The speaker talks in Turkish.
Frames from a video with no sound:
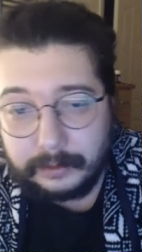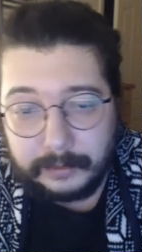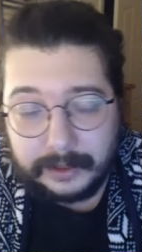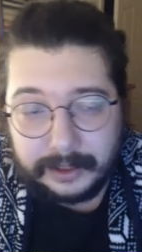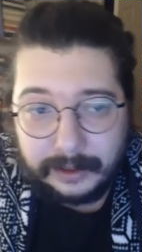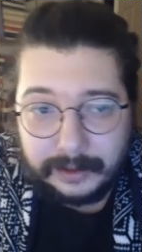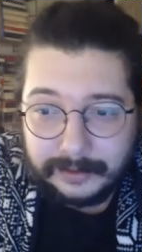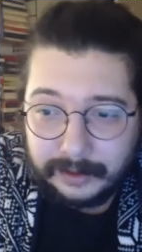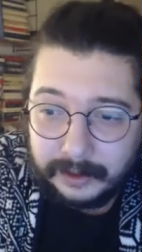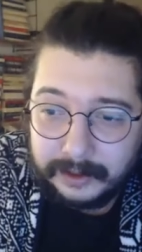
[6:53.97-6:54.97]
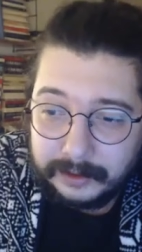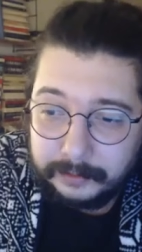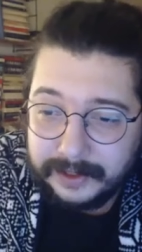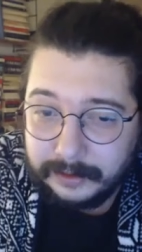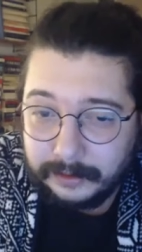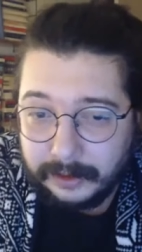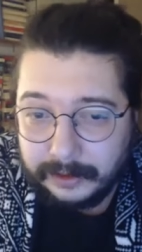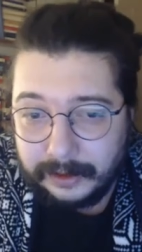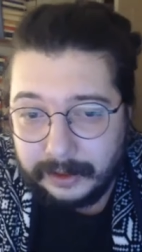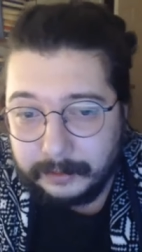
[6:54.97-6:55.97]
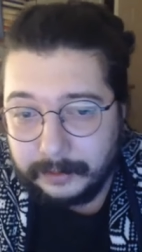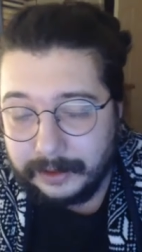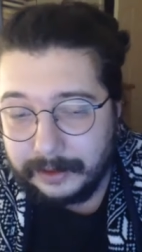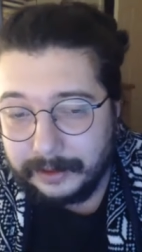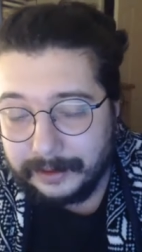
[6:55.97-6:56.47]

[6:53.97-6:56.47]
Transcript: Mesela zahit bizi tan eyleme.